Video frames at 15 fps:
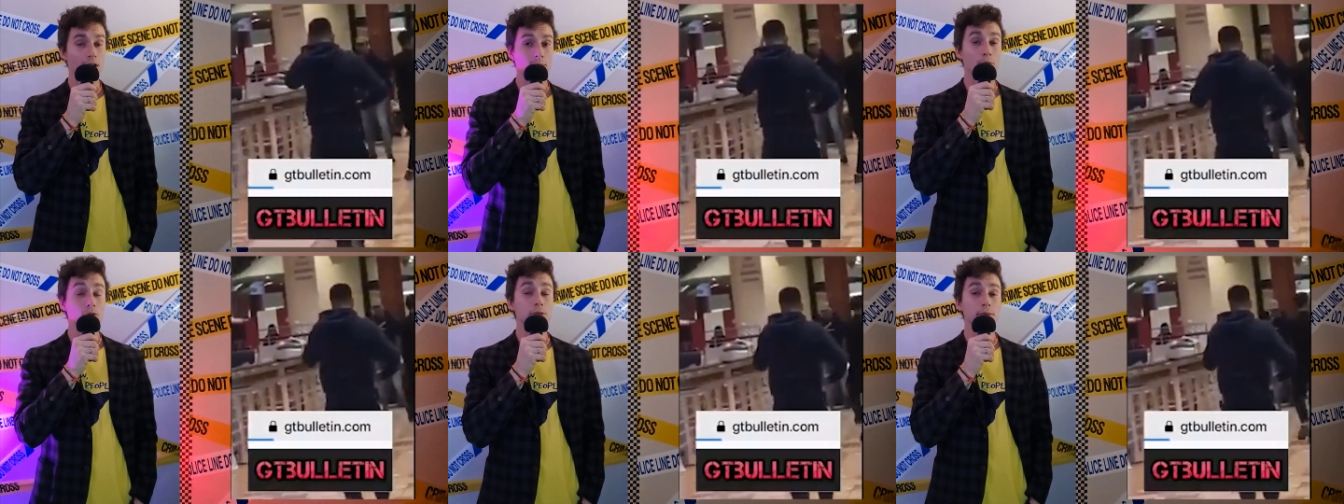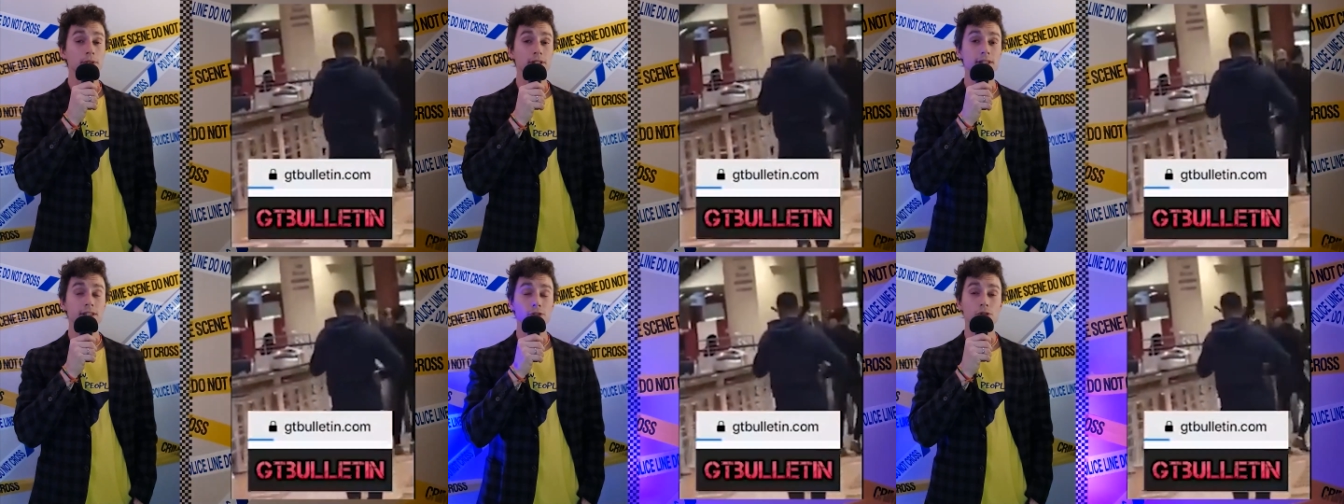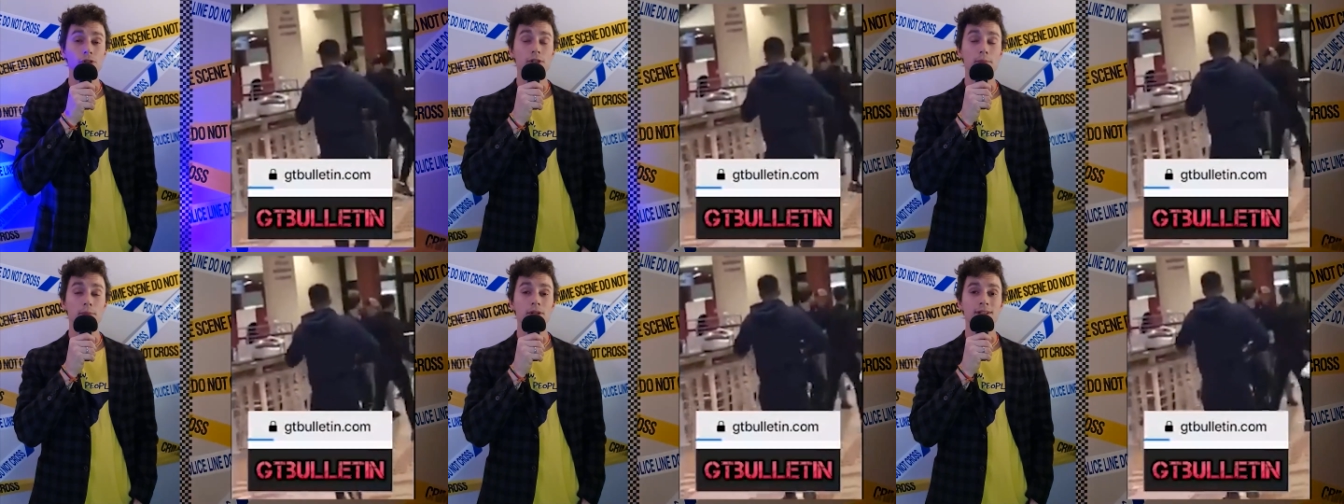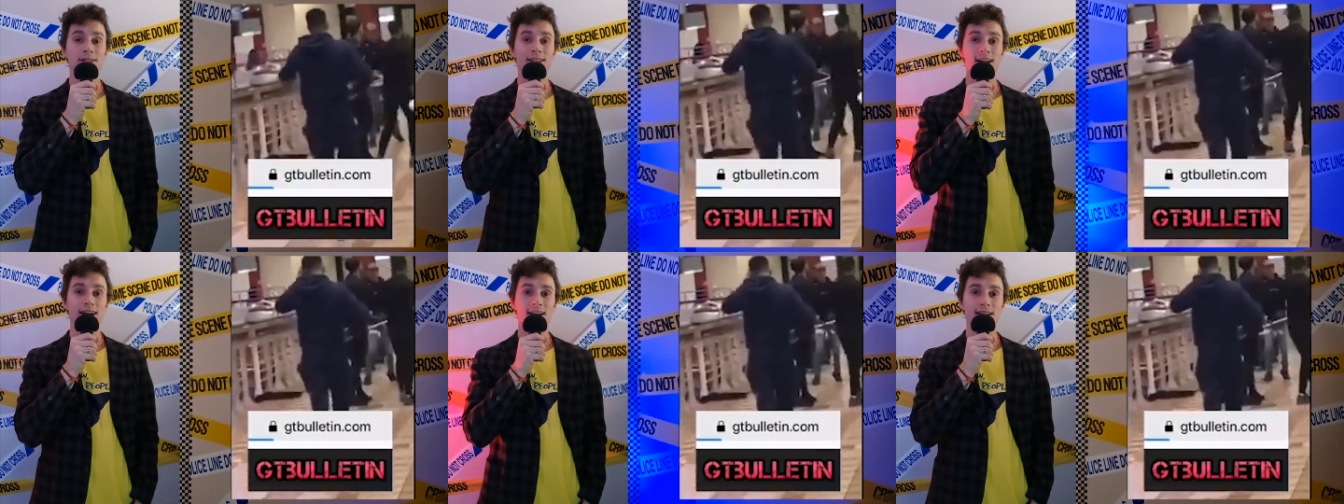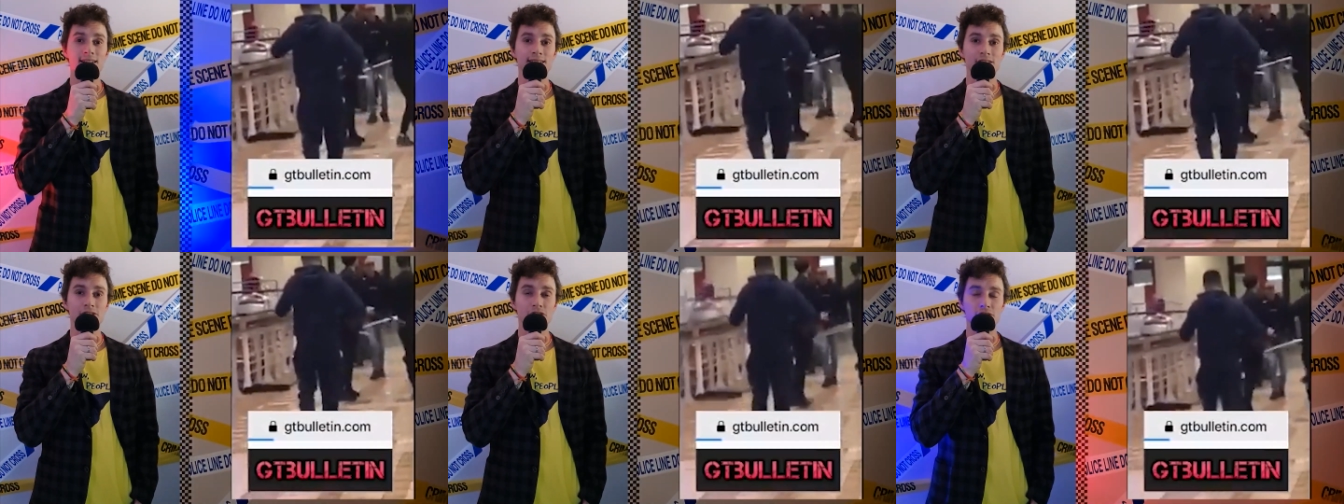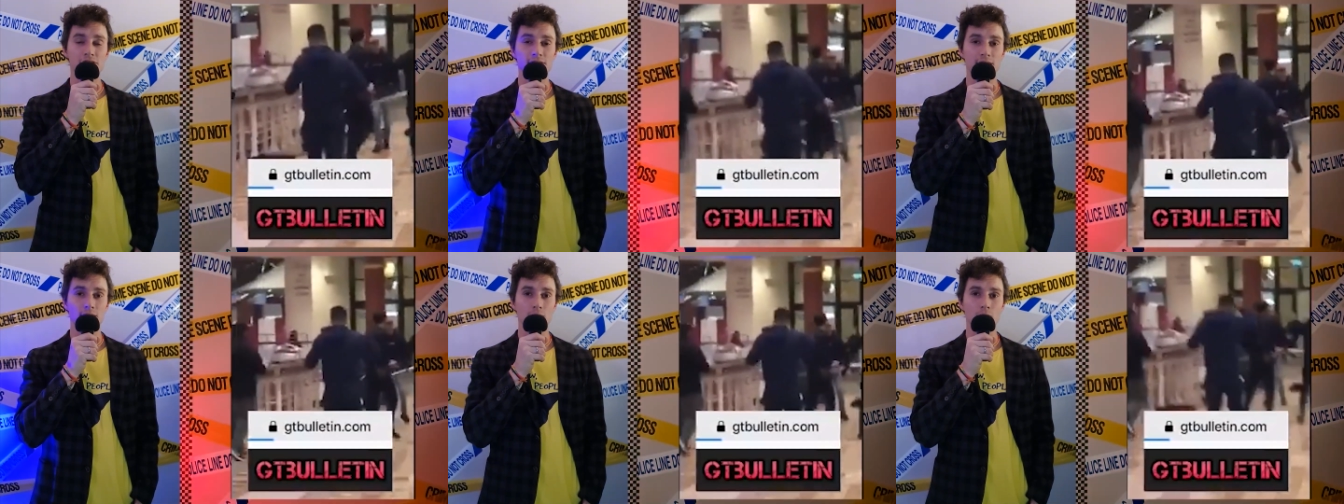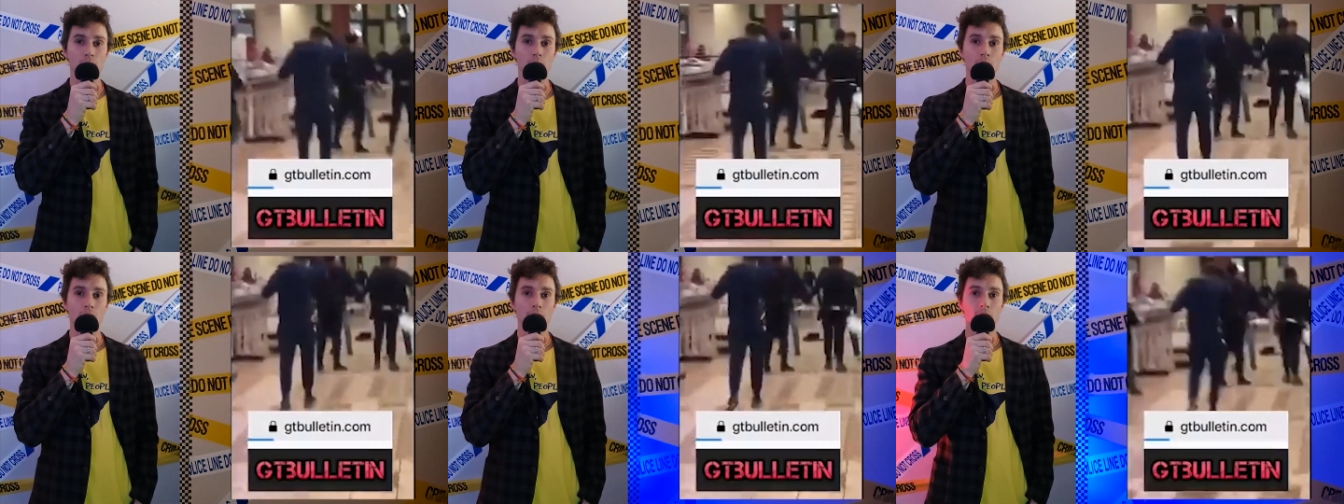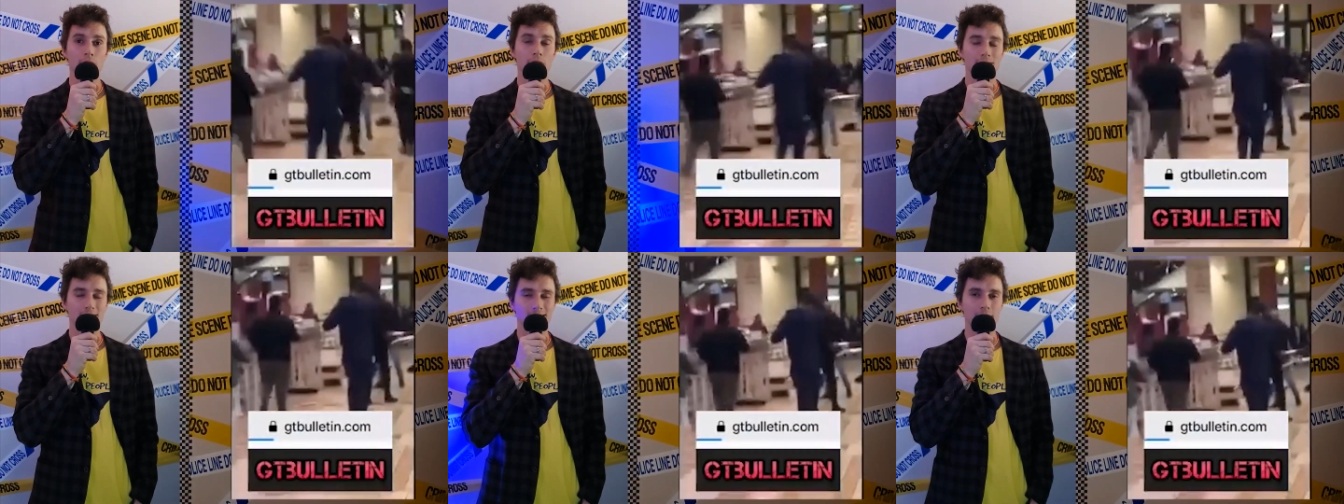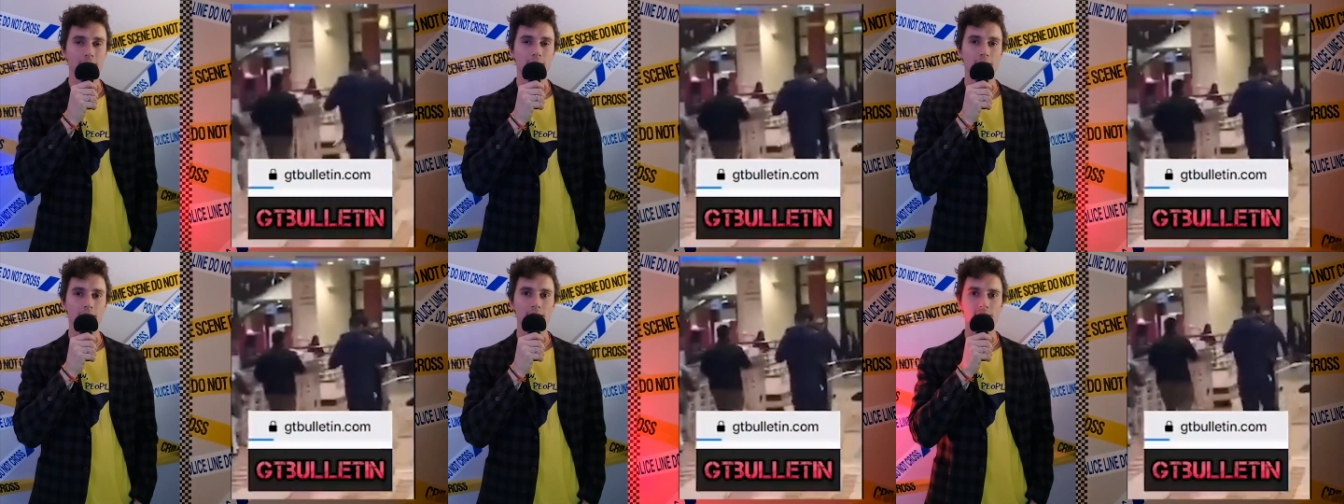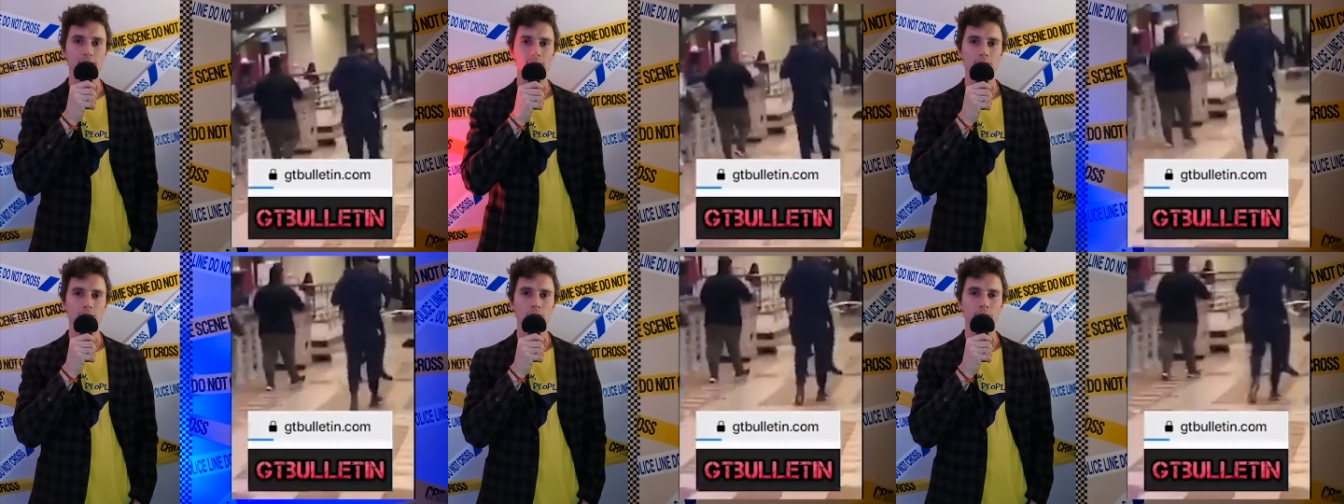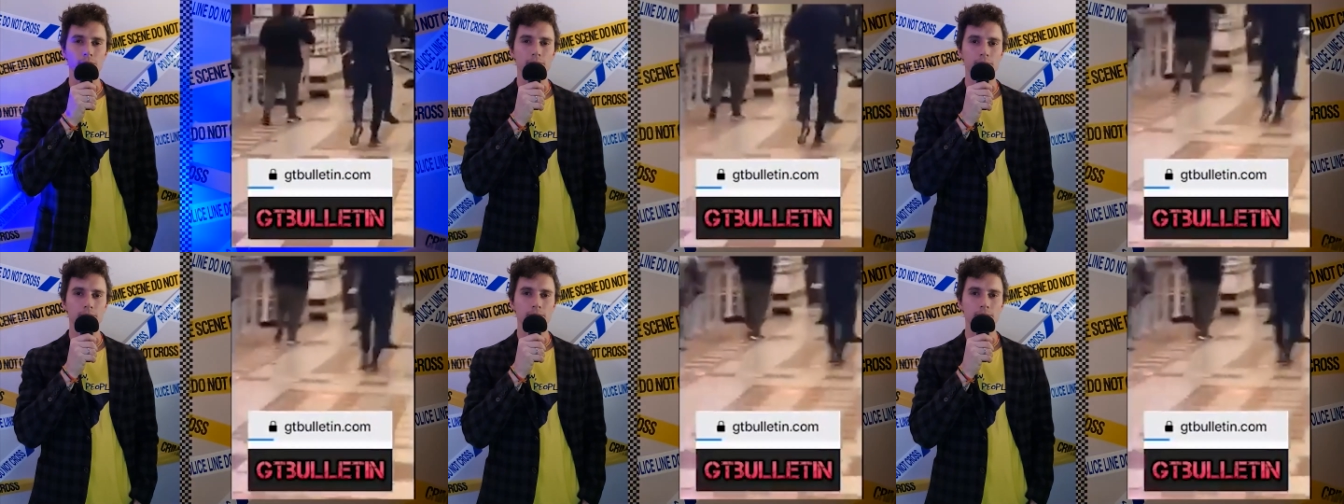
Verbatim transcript: Будем надеяться, что это была драка за чистоту. И не расовую.